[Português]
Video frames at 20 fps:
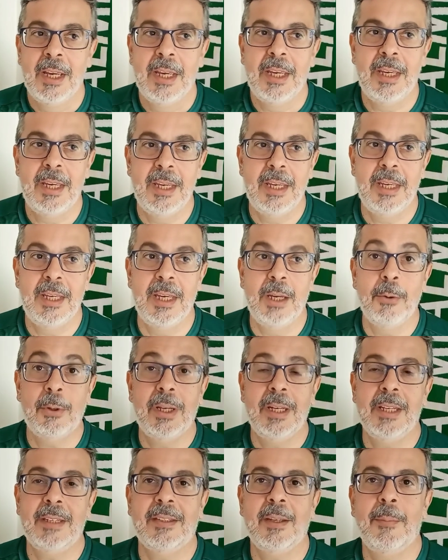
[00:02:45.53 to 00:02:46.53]
E eu
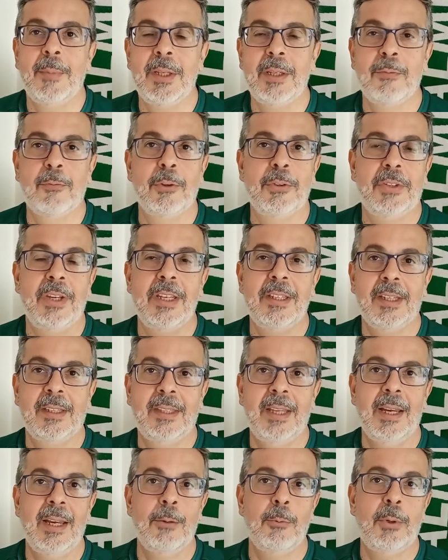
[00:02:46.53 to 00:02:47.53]
queria saber de vocês
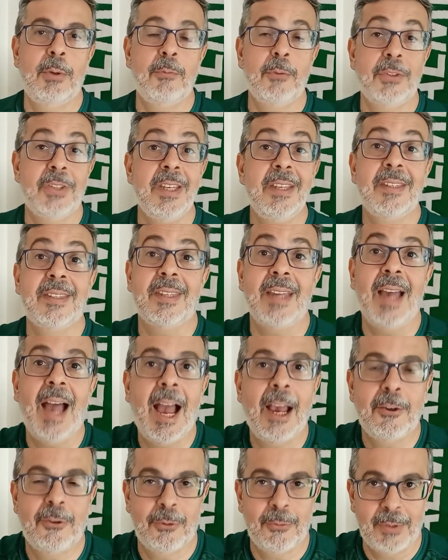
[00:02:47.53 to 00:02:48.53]
até o que vocês
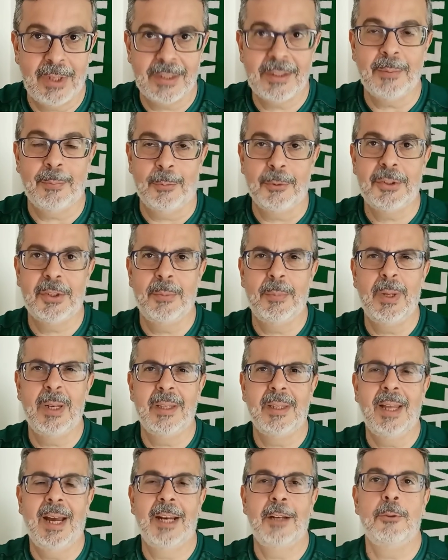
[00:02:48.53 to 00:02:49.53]
acham dessa
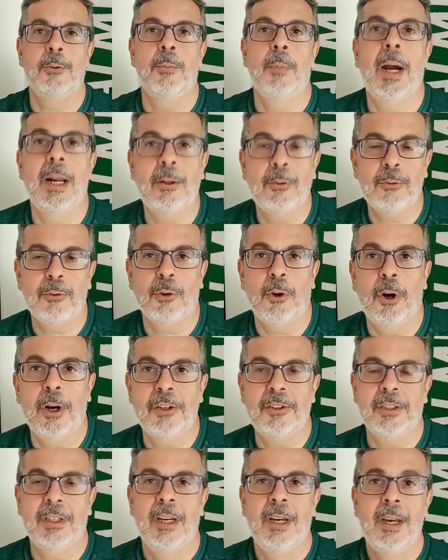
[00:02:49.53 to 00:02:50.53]
possibilidade do Marcos
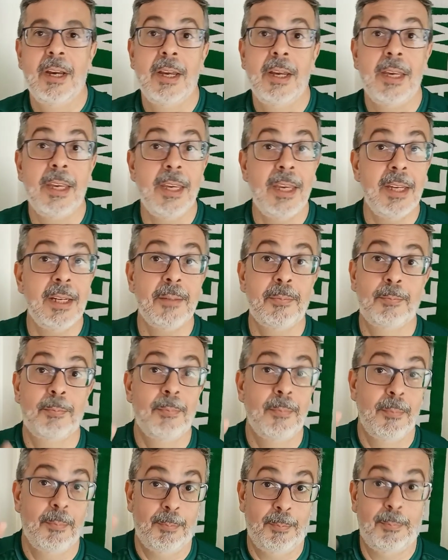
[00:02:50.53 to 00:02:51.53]
Rocha ir
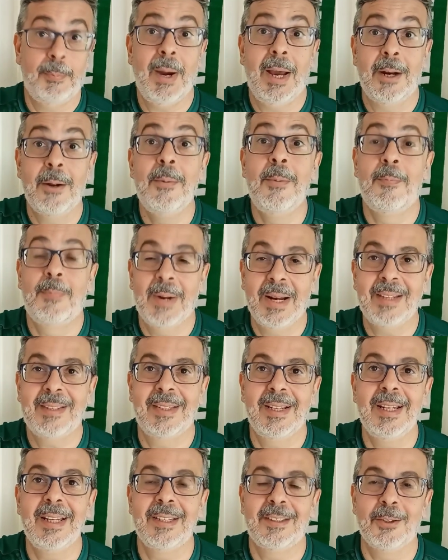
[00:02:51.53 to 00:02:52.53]
para, para a
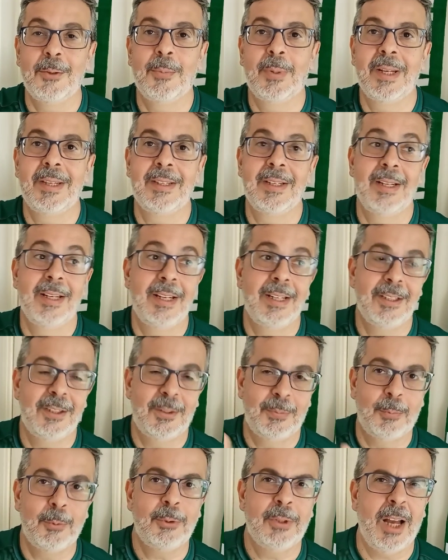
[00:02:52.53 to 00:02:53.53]
seleção brasileira
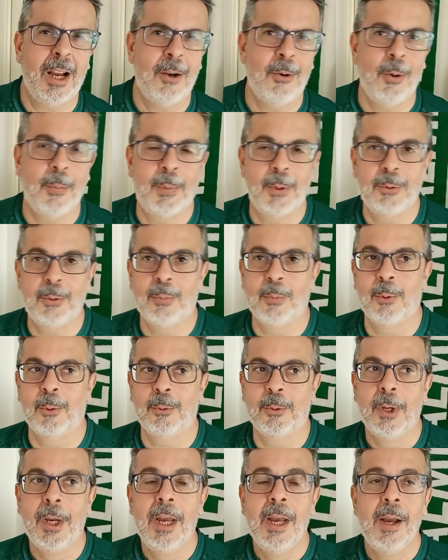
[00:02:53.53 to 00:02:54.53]
disputar a Copa do
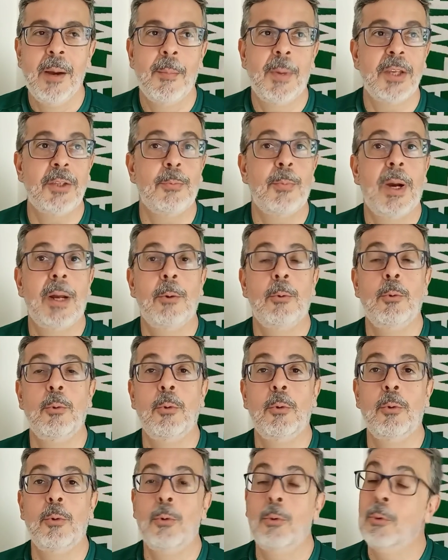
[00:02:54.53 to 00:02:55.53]
Mundo. Mas o,
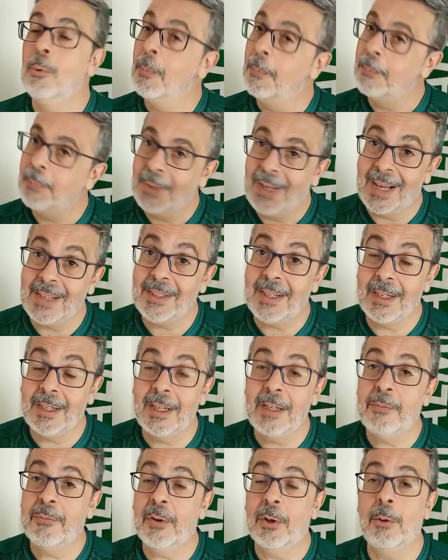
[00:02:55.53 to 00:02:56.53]
o
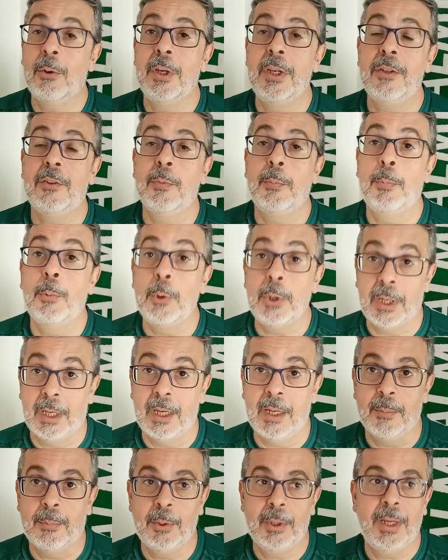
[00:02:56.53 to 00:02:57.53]
Casagrande falou isso por
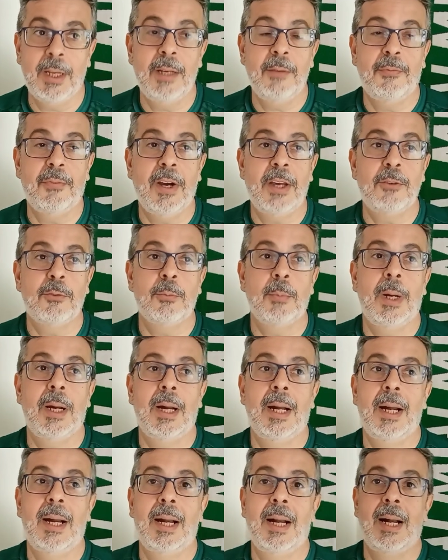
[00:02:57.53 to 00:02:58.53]
quê? Porque ele faz
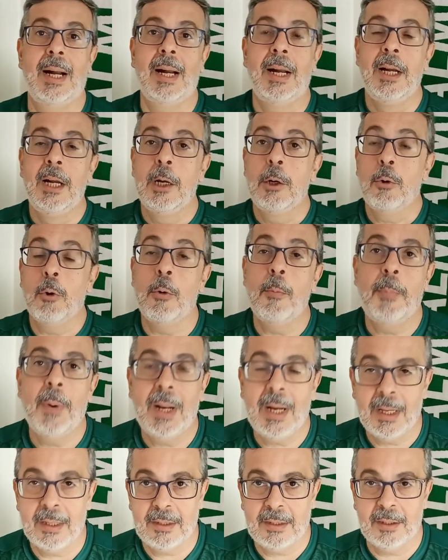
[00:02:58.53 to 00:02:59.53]
uma
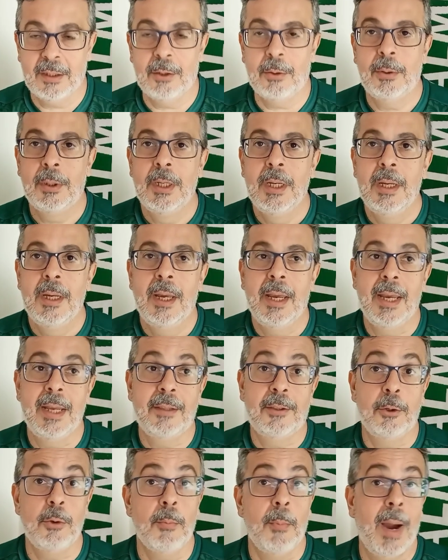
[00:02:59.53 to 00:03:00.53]
comparação
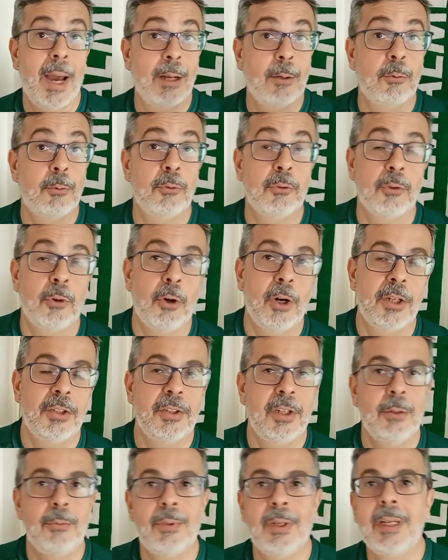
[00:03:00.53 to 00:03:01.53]
entre o Marcos
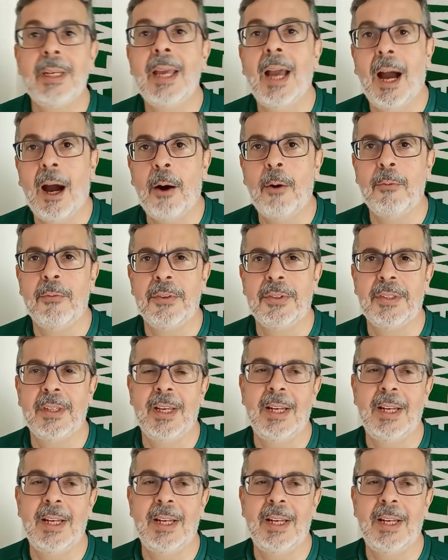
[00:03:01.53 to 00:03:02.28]
Rocha e o Dani Alves.